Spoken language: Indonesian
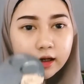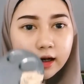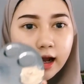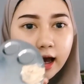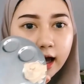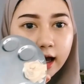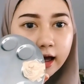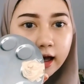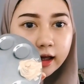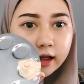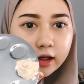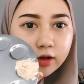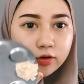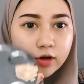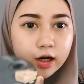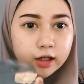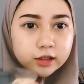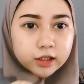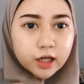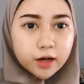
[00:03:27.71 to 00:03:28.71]
Nah, ini
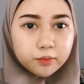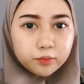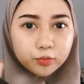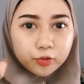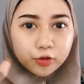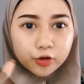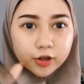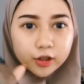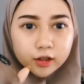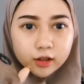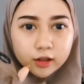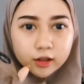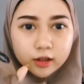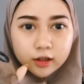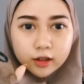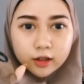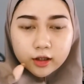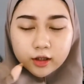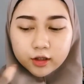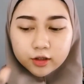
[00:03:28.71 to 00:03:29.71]
udah kecampur.
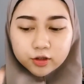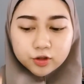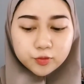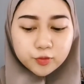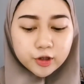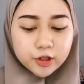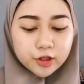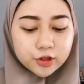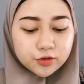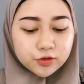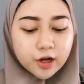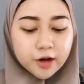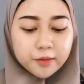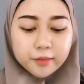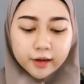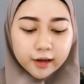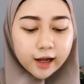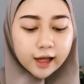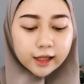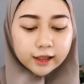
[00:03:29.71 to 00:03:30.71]
Semuanya sudah
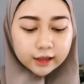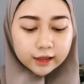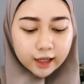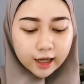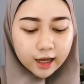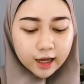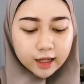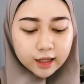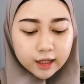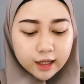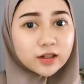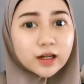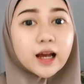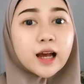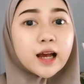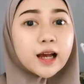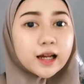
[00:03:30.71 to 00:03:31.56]
merata.